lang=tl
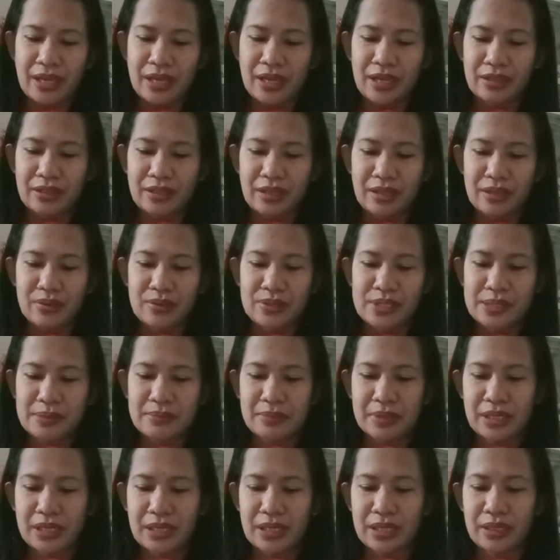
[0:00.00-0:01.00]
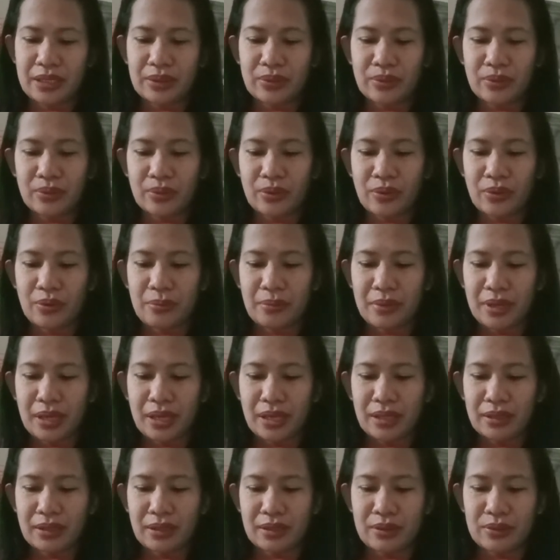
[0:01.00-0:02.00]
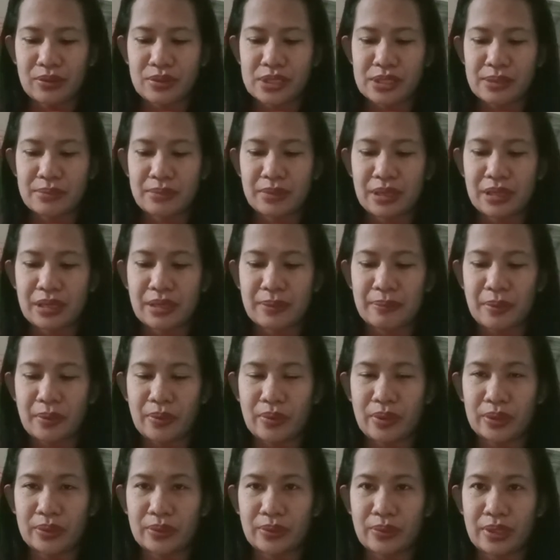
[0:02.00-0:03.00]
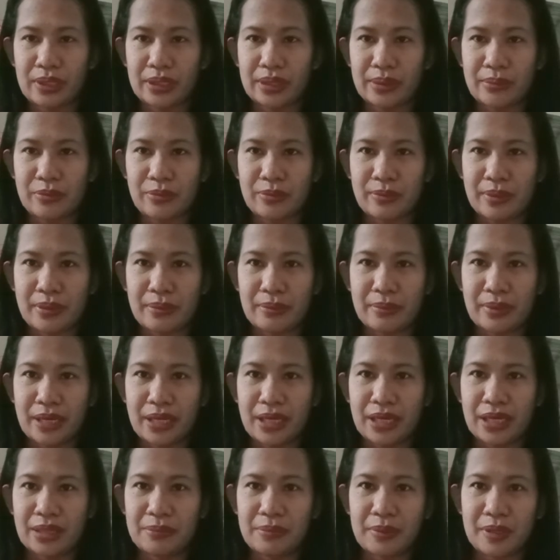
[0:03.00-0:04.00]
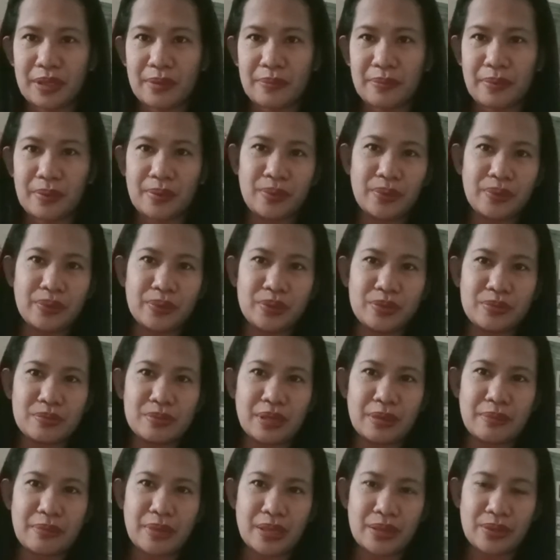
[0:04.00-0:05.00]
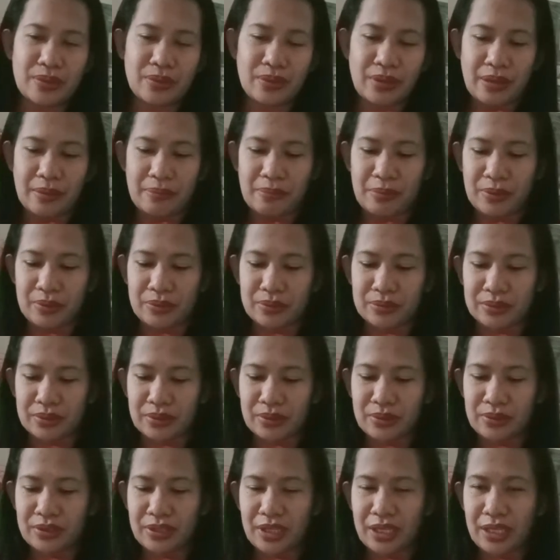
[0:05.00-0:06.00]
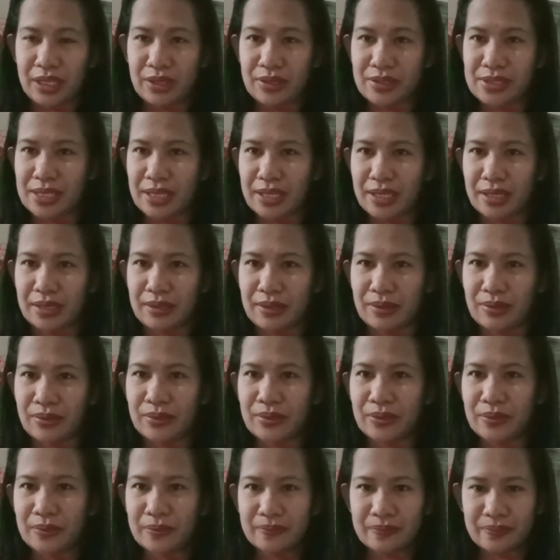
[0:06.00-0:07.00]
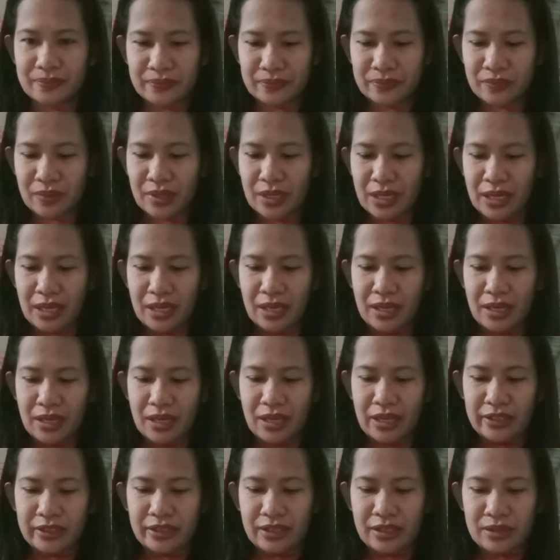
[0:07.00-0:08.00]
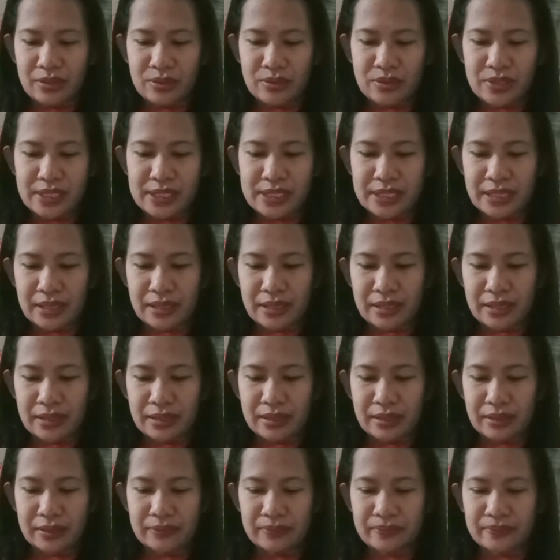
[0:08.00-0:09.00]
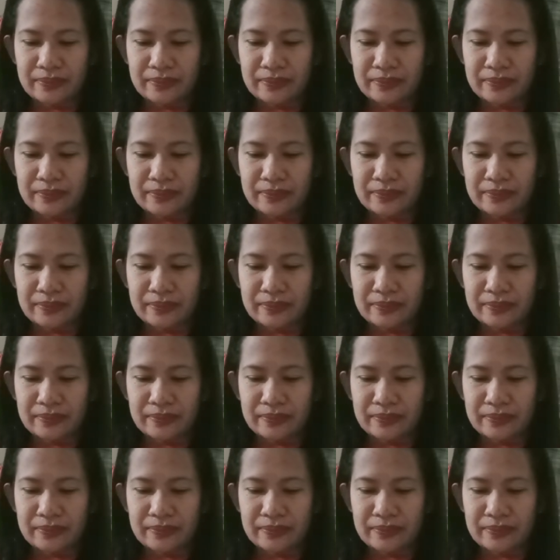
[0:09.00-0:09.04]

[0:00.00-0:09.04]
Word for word: And then, dun sa mga nagko-comment at dun sa mga paulit-ulit na bumabalik at pinapanood yung mga bagong upload ko, thank you sa inyo. And then, dun sa